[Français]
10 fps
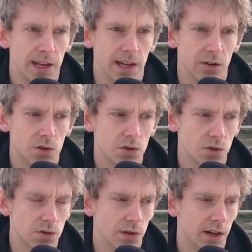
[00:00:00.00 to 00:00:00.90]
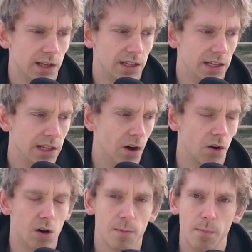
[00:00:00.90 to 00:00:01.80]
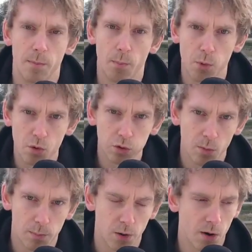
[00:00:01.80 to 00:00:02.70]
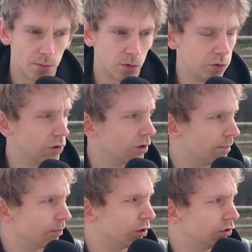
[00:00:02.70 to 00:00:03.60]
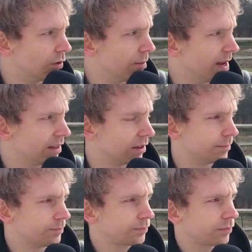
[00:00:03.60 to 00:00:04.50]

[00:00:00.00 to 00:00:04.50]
est quelque chose qui englobe beaucoup de plans, beaucoup de domaines